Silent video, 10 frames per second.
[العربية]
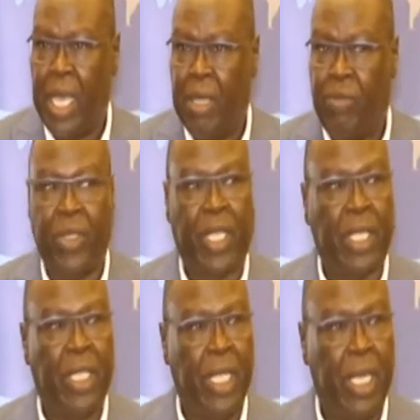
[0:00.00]
في
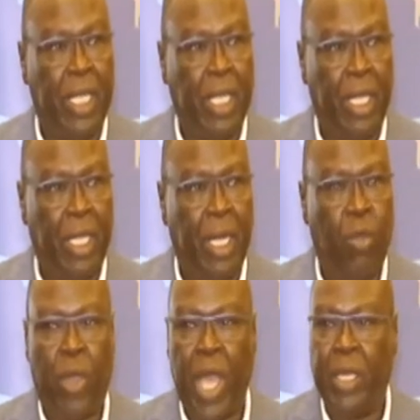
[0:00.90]
تقديري أنه
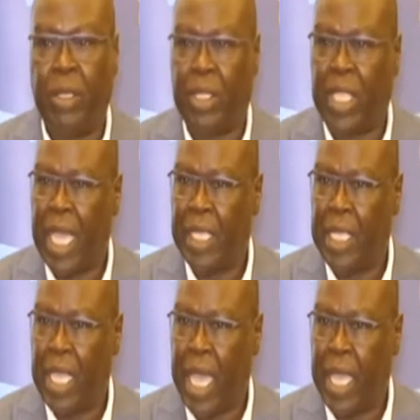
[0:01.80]
كان يحتاج
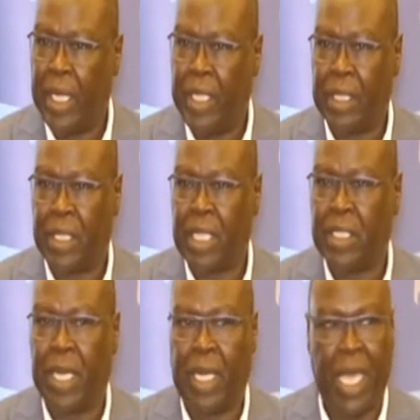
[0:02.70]
أن
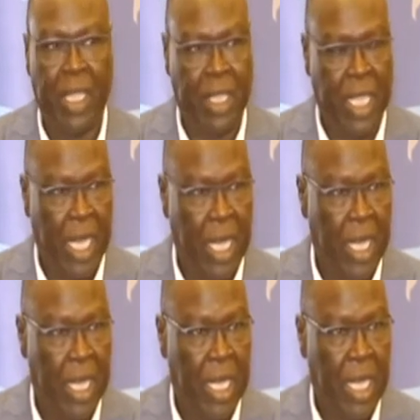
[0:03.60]
ينتظر حتى
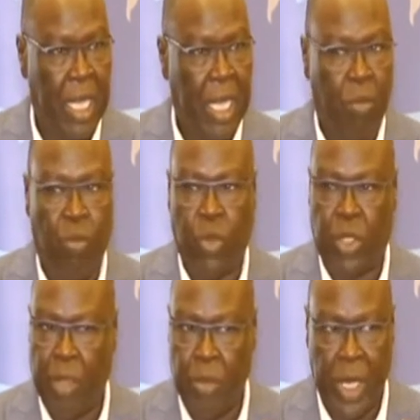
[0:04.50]

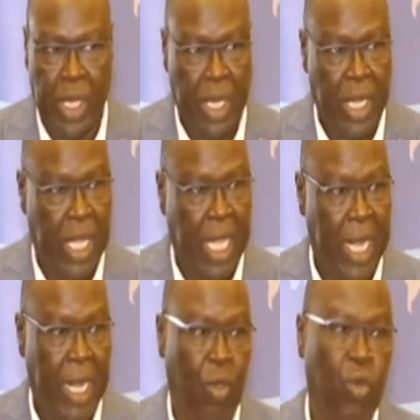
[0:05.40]
مؤتمر
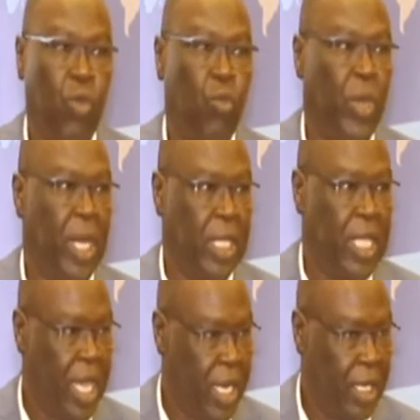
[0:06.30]
الحكم
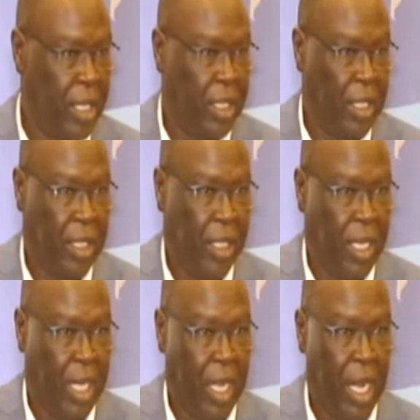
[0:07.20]
والإدارة
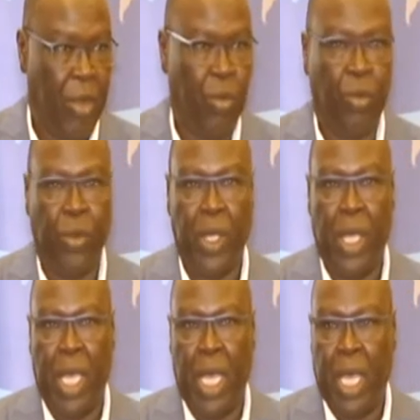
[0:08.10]
لأنه
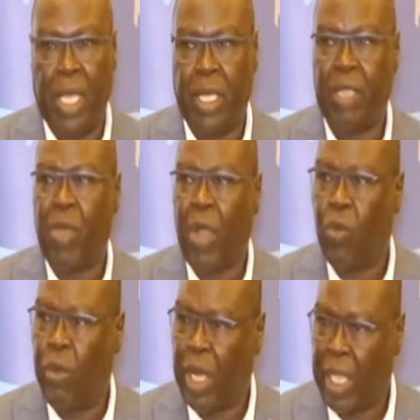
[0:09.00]
يجمع
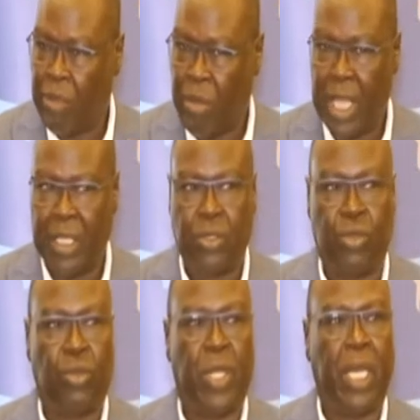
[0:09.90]
كل الخبرات
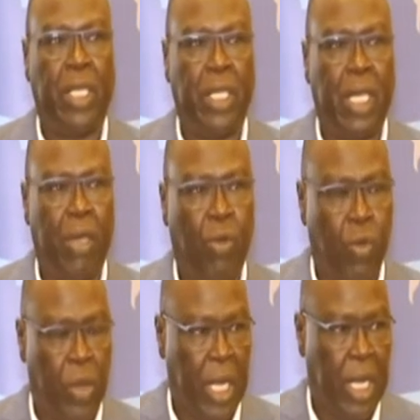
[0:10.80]
السودانية
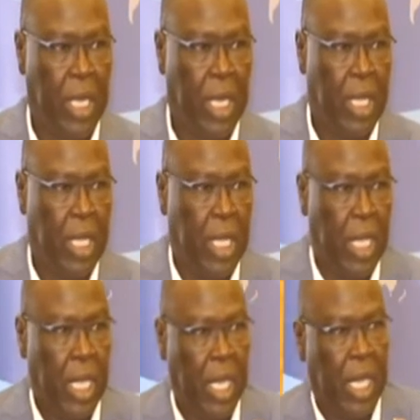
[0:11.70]
وكل
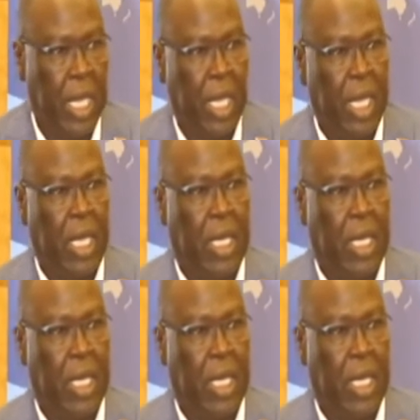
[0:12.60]
آه،